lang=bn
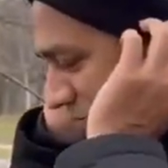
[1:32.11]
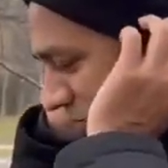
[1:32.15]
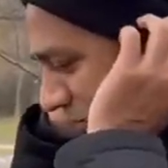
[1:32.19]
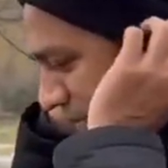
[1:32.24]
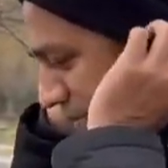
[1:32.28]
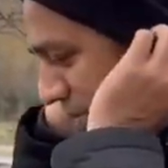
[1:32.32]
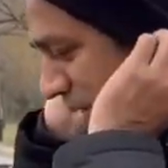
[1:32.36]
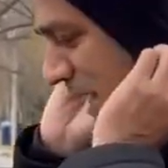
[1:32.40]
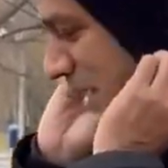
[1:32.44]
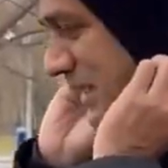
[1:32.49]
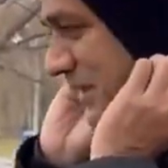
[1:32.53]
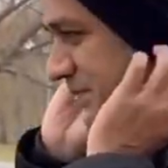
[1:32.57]

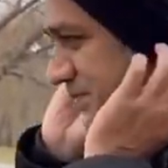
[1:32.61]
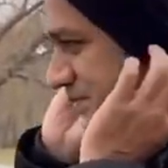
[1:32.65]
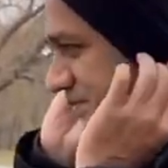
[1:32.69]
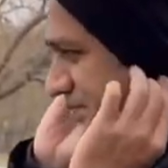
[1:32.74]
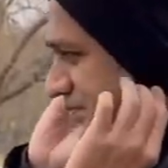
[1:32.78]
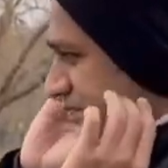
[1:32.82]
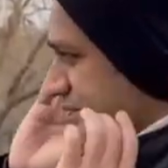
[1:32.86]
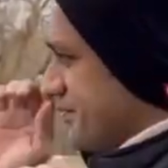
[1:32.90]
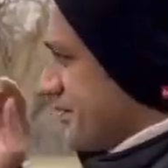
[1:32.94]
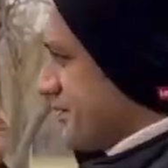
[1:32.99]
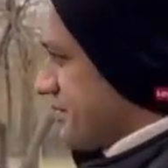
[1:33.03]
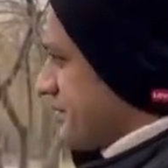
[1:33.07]
আপনার
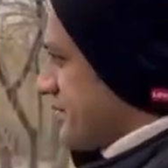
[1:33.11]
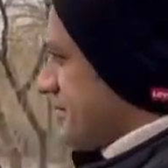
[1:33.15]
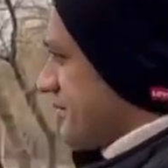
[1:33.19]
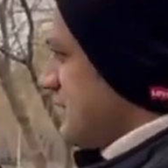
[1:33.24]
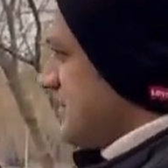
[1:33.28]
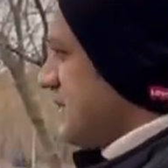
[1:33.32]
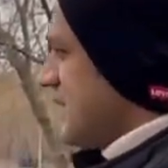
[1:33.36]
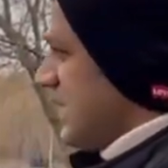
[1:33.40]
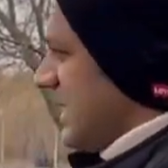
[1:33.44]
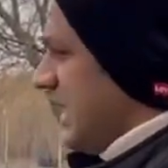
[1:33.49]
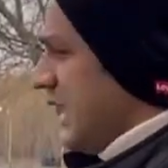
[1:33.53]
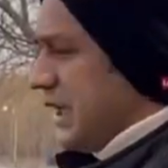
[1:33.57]

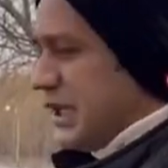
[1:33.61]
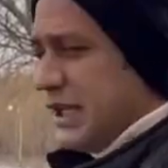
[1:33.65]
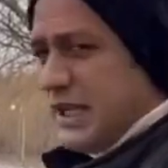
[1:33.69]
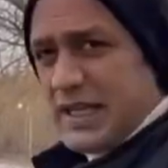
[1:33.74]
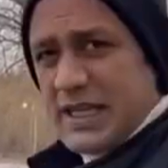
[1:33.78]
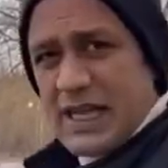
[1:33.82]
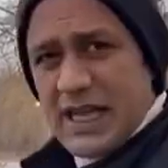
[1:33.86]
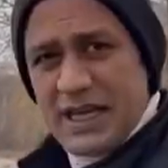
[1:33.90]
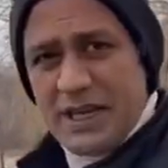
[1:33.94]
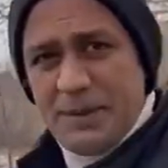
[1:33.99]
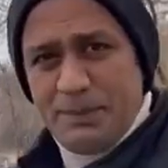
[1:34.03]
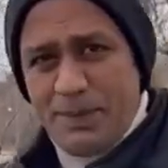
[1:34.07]
এই
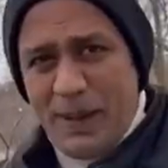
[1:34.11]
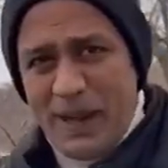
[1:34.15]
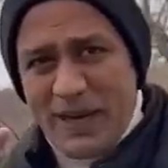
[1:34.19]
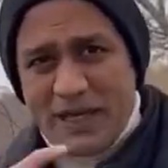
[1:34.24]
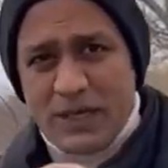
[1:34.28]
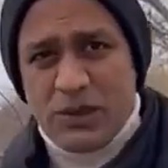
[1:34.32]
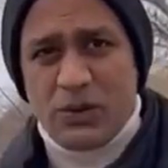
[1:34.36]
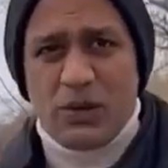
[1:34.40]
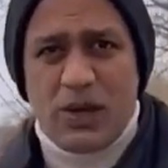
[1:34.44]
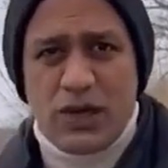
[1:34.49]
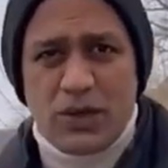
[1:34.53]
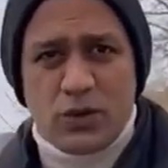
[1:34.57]
এখানের
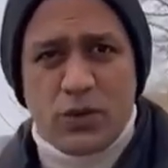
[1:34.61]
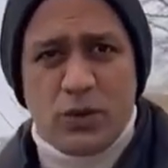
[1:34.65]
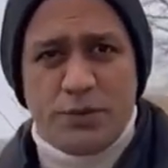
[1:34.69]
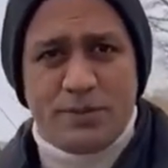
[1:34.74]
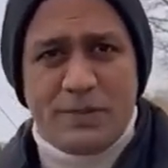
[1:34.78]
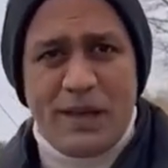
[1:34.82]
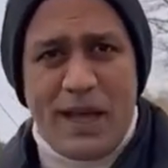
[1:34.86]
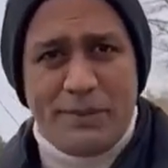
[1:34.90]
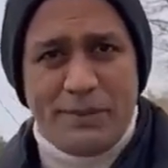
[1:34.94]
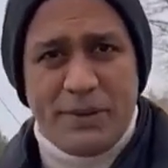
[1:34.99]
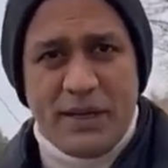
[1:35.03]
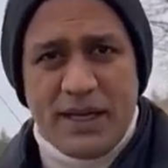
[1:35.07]
বাড়িগুলা খুব
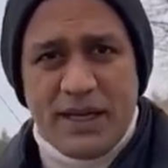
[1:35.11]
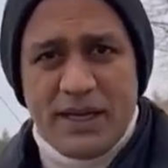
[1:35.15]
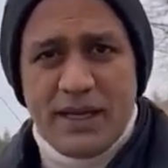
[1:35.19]
দামি